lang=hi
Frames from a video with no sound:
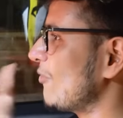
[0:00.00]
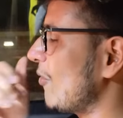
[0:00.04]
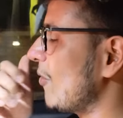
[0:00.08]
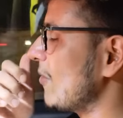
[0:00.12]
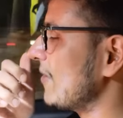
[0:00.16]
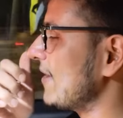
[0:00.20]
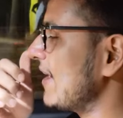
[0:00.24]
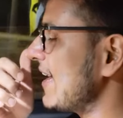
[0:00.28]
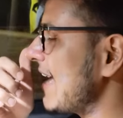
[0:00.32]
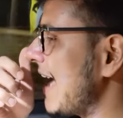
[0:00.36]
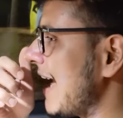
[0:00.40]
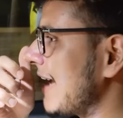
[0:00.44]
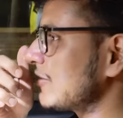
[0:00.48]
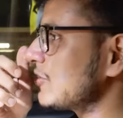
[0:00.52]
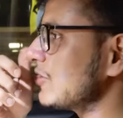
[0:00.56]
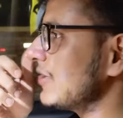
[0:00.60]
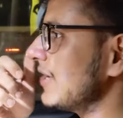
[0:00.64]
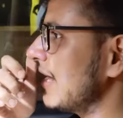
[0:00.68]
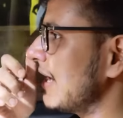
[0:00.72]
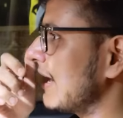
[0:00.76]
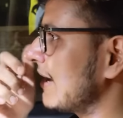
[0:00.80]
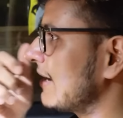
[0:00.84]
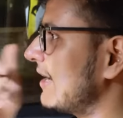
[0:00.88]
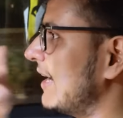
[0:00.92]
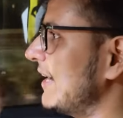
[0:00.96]
वो नहीं एक्चुअली
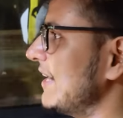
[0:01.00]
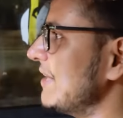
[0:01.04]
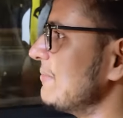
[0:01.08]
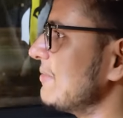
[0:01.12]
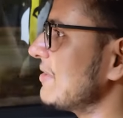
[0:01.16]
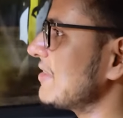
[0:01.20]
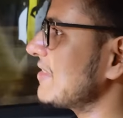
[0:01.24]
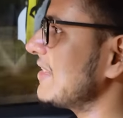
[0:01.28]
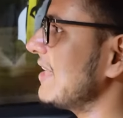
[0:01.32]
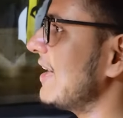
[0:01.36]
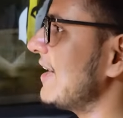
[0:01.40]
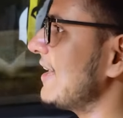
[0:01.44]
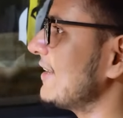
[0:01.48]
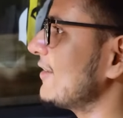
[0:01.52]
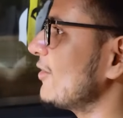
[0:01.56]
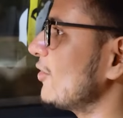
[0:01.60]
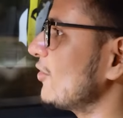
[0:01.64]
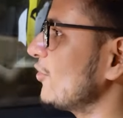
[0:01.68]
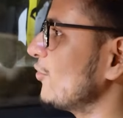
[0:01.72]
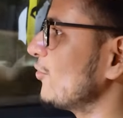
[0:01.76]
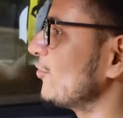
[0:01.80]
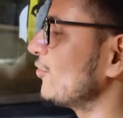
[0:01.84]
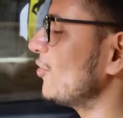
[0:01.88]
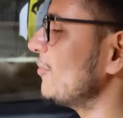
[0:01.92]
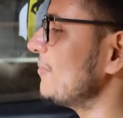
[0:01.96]
अलग गाड़ी में इसलिए आ रहे
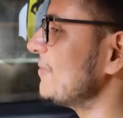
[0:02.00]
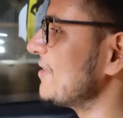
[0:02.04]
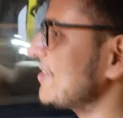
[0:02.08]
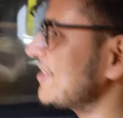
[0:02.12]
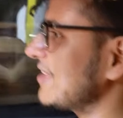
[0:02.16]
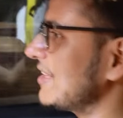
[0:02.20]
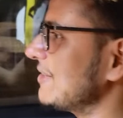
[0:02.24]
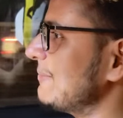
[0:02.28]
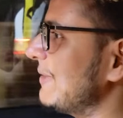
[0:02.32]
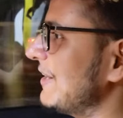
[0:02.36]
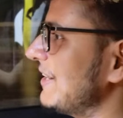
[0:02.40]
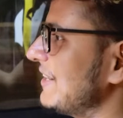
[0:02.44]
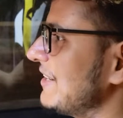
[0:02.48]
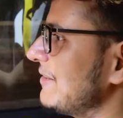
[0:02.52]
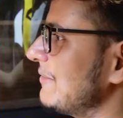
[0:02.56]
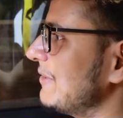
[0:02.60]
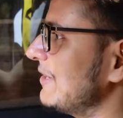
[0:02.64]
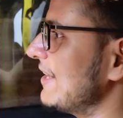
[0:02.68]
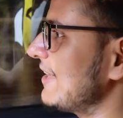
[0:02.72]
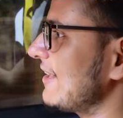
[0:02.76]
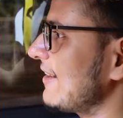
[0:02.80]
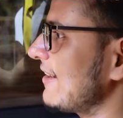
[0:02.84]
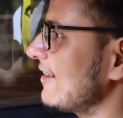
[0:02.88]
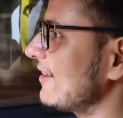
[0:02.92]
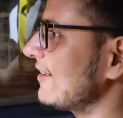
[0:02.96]
क्योंकि उनको मेरे साथ बैठने में
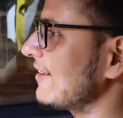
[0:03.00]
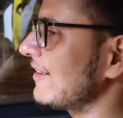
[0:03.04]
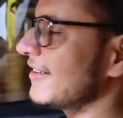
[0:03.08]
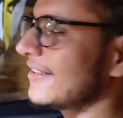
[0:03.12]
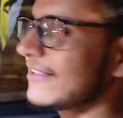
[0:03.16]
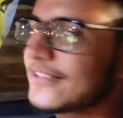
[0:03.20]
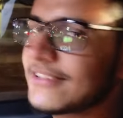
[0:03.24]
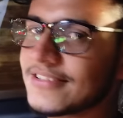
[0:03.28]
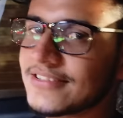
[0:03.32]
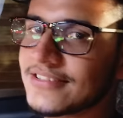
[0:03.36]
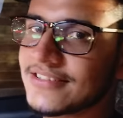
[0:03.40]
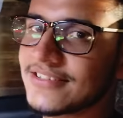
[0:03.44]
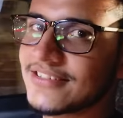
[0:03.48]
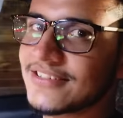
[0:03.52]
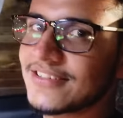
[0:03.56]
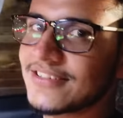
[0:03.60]
डर लग रहा था